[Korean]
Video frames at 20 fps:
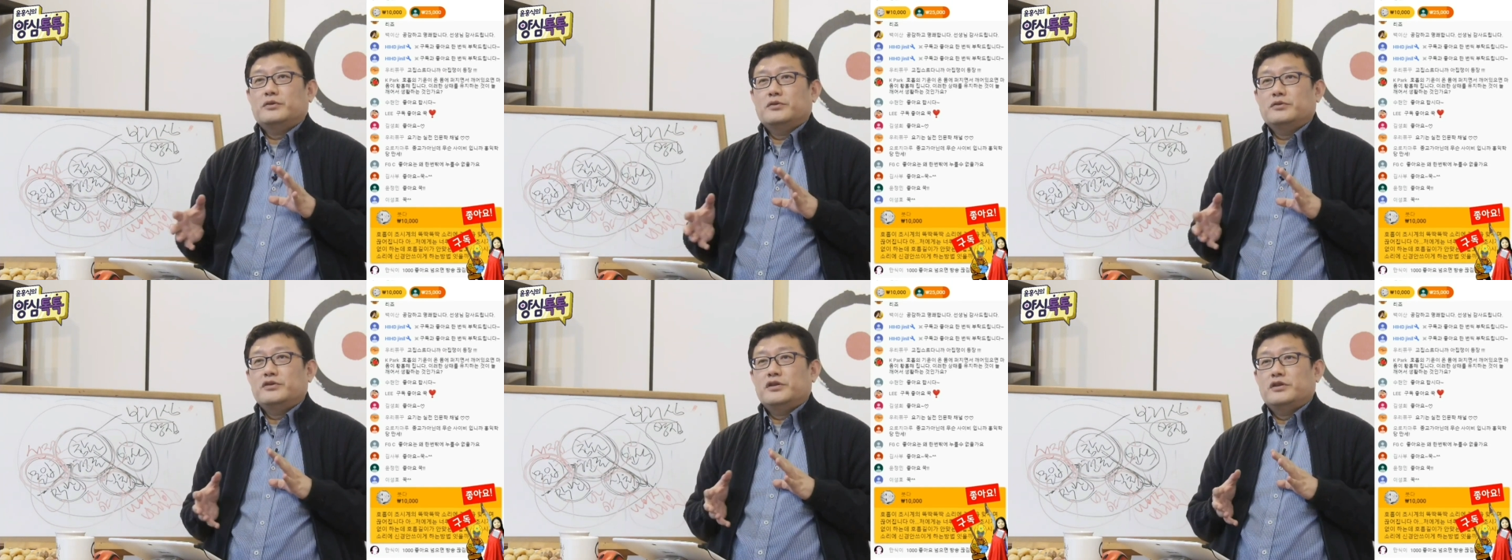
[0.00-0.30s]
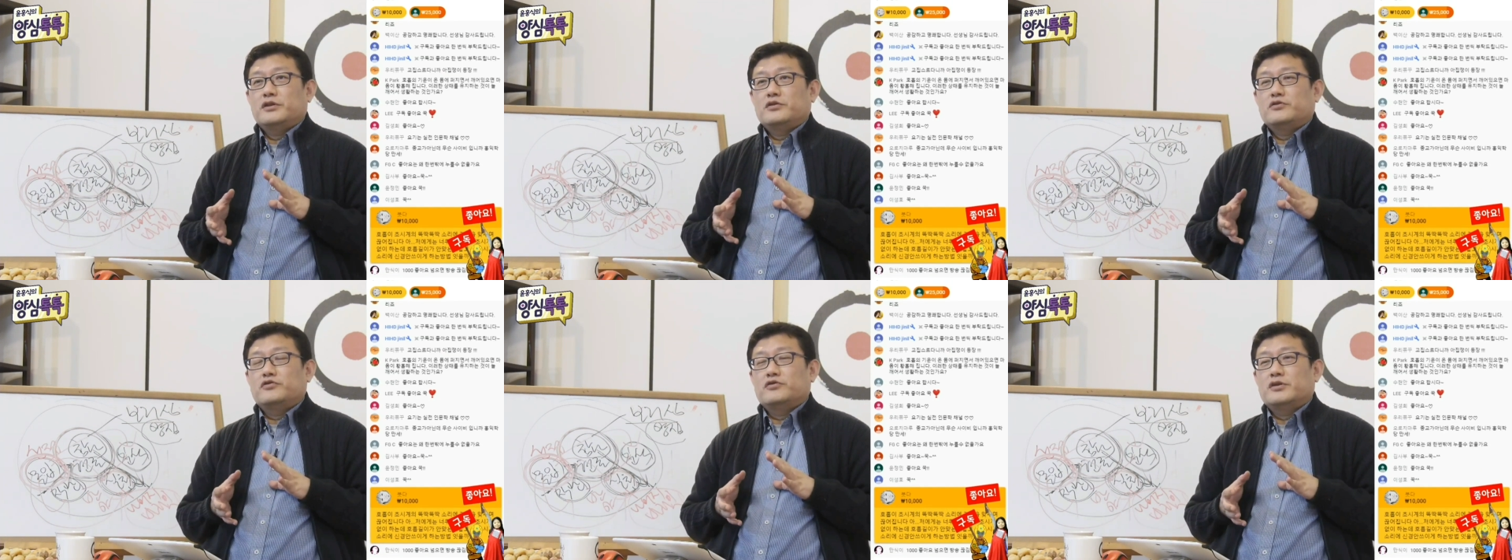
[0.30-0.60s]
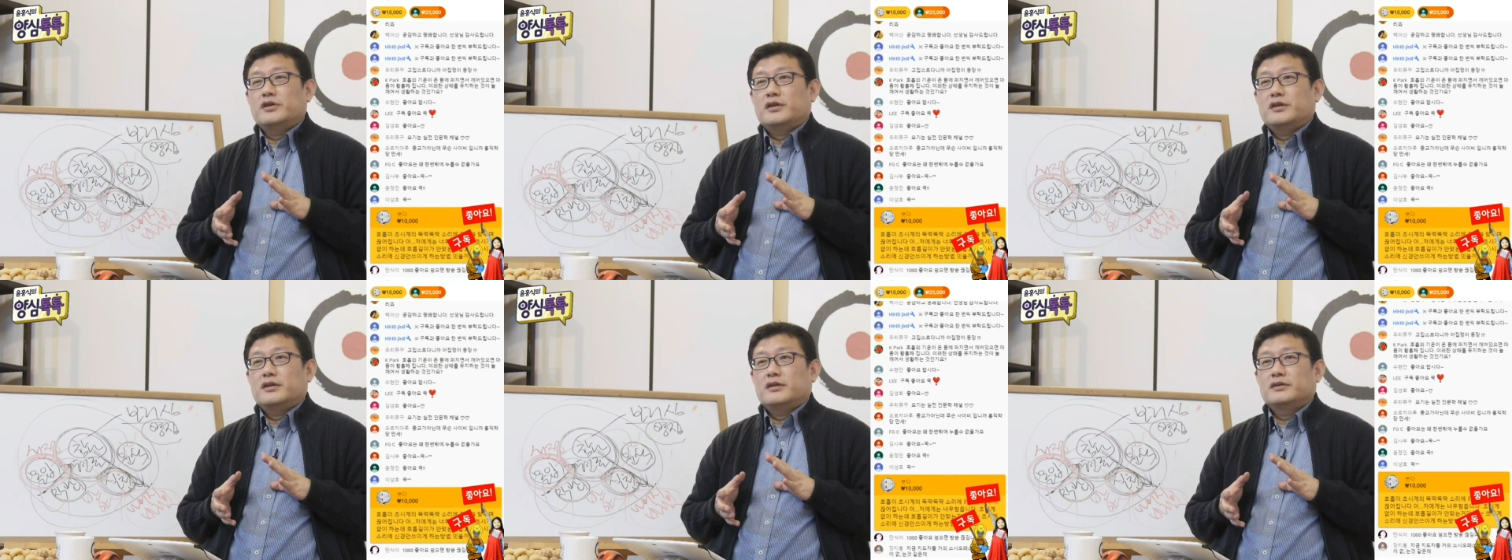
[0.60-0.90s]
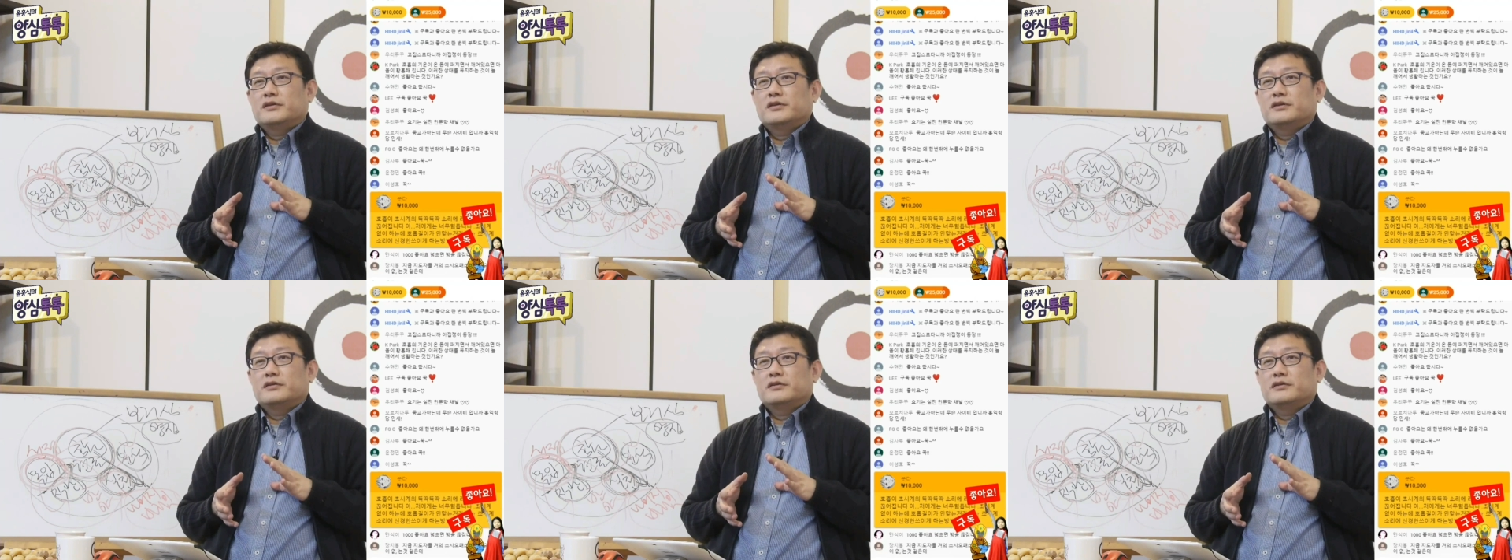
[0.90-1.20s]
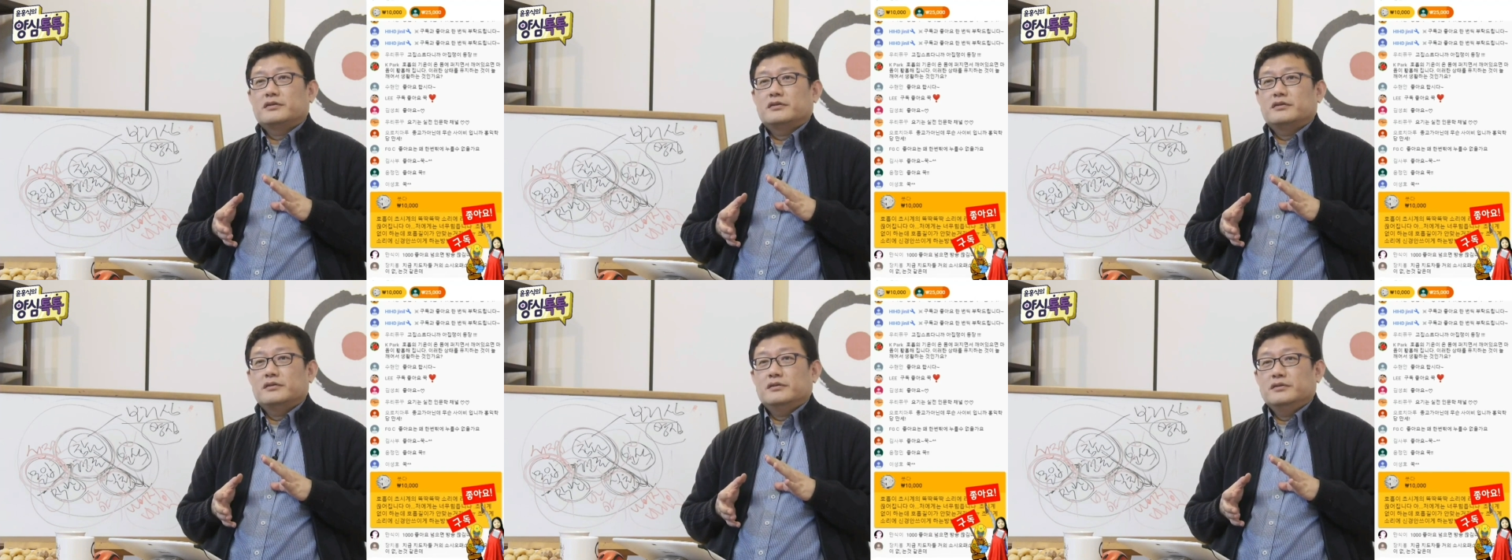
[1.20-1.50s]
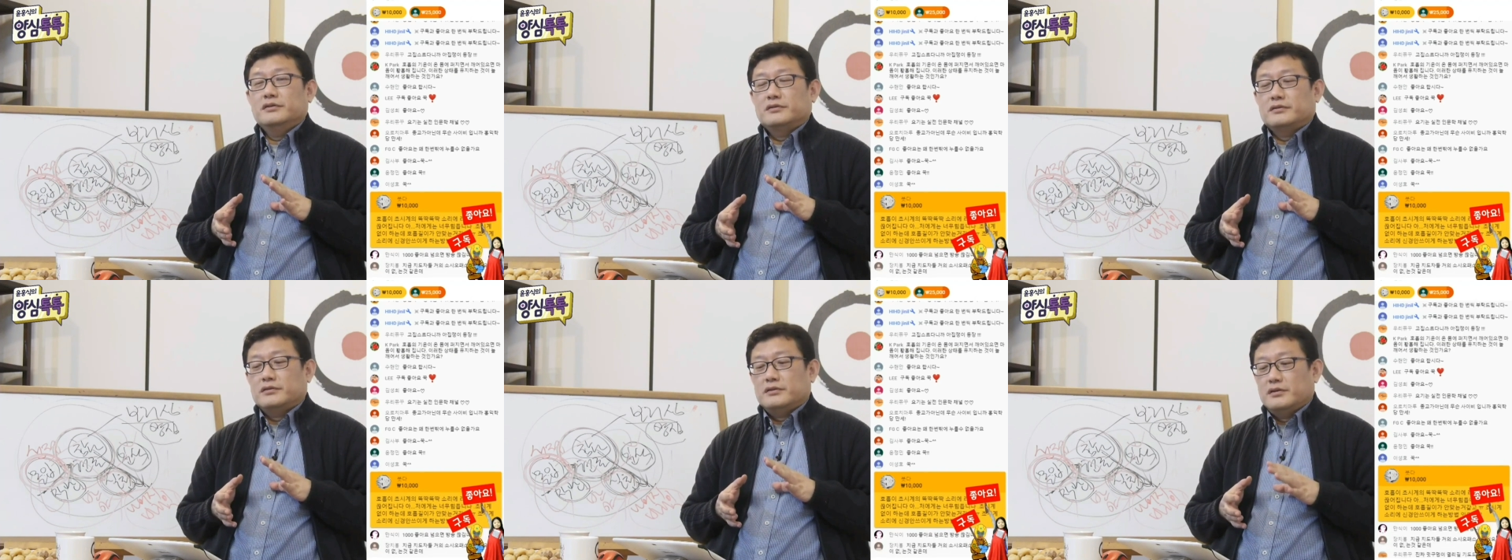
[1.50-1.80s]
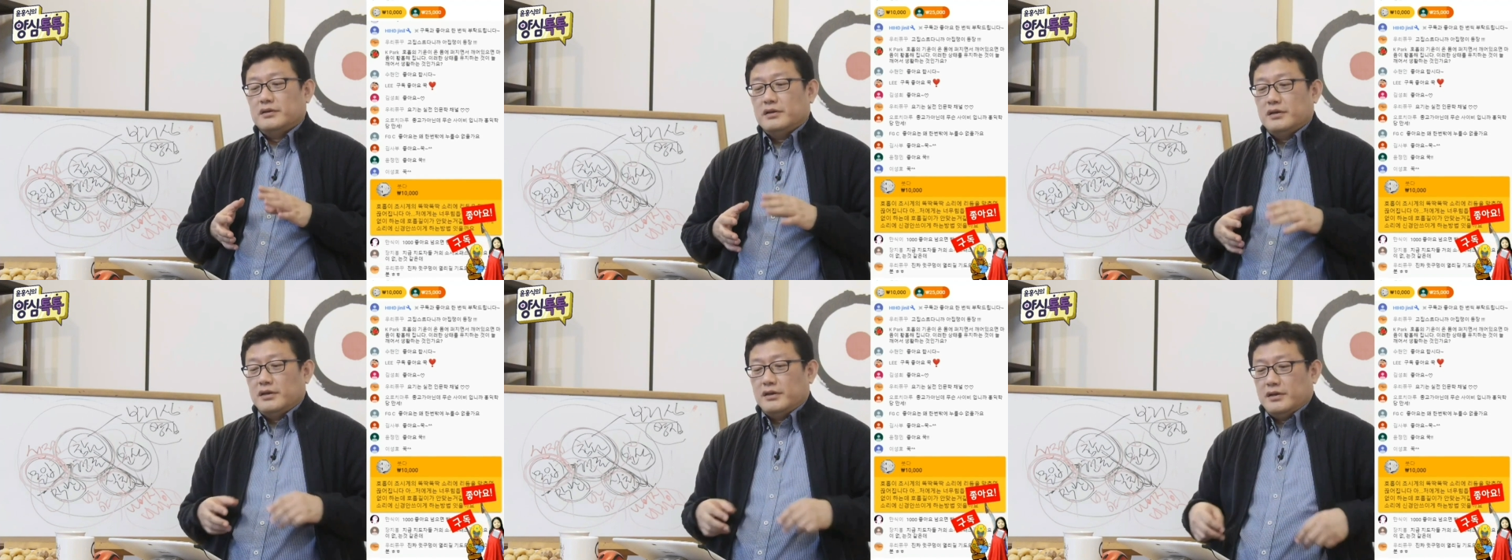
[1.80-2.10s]
철인 통치를 주장한
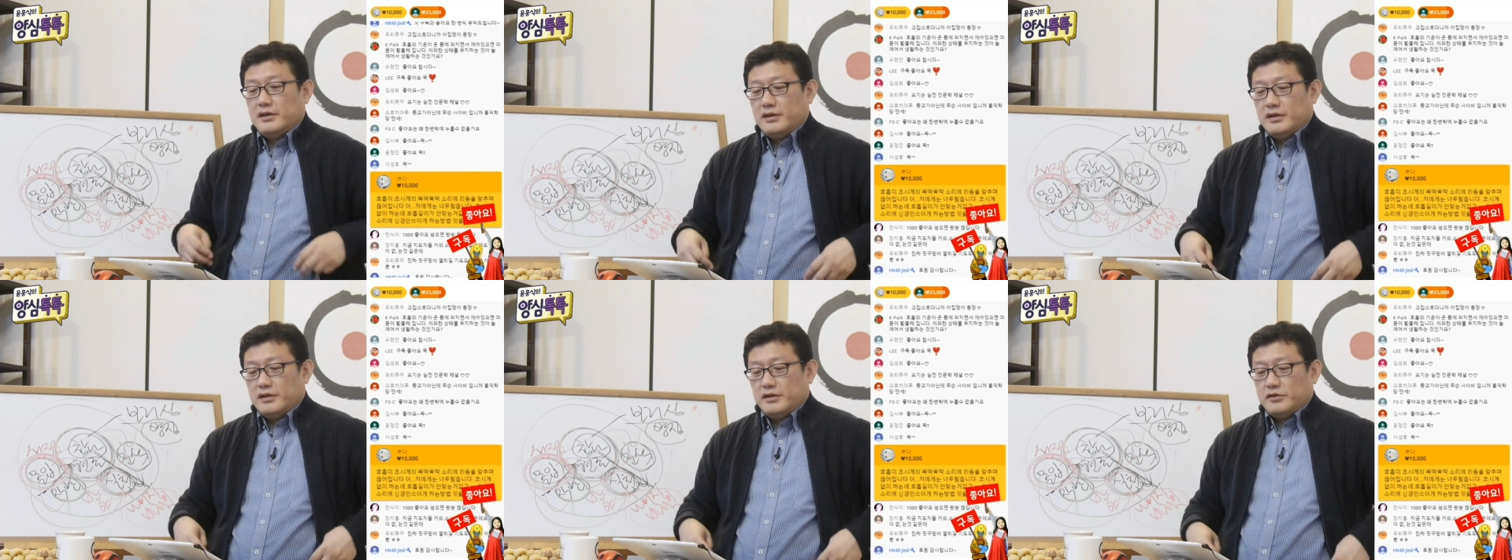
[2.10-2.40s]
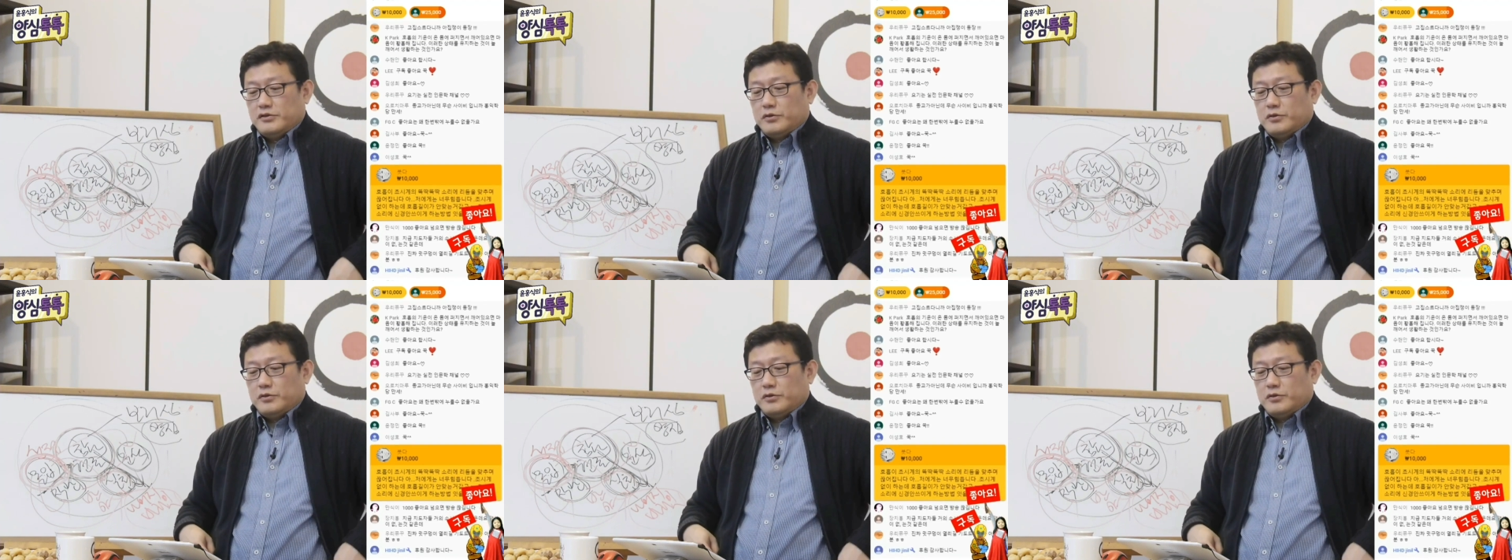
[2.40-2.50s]
것은